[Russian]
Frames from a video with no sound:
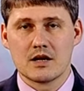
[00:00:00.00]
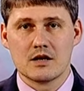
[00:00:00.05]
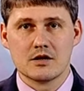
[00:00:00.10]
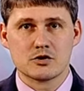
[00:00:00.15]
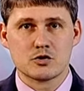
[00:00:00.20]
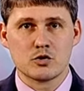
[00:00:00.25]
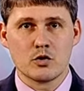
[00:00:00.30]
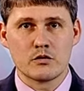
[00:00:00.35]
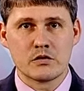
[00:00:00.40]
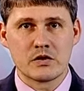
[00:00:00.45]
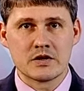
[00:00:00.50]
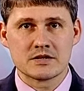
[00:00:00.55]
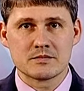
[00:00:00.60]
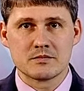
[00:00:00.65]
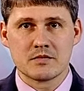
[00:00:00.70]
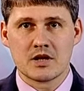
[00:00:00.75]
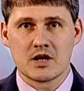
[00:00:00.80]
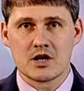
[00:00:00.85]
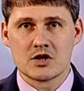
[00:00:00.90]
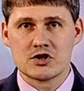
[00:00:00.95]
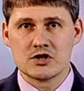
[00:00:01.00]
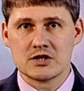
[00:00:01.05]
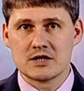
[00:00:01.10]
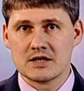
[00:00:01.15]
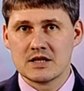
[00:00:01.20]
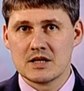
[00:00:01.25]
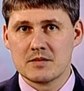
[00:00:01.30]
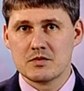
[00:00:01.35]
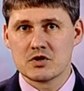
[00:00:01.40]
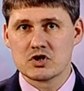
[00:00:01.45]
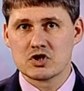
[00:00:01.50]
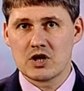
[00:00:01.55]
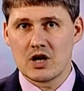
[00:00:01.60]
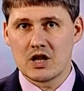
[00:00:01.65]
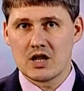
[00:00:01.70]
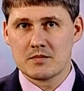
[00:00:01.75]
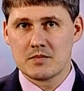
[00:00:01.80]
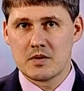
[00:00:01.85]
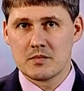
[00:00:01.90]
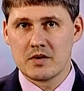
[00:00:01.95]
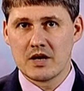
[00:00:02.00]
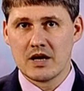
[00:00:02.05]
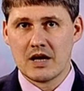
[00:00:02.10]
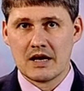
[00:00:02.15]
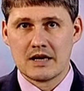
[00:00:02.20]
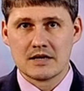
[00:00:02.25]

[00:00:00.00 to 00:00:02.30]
листовка с многочисленными жалобами